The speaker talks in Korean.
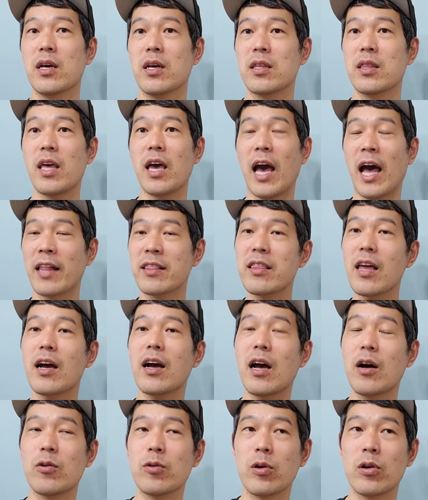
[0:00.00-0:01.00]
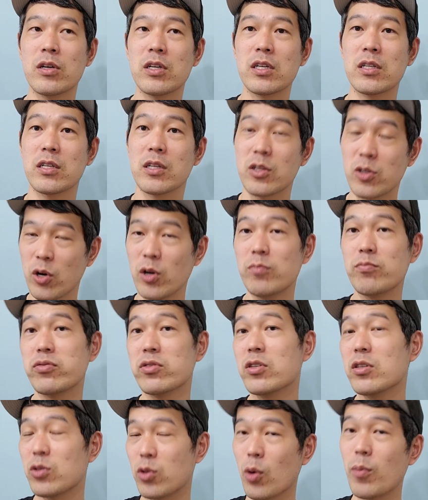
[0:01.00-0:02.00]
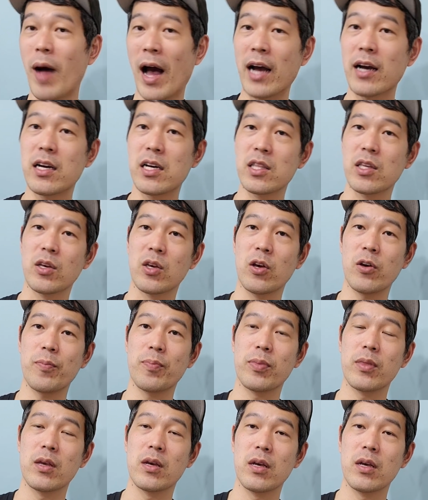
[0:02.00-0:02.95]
근데 안타까운 거는 그런 분들 더 많거든요.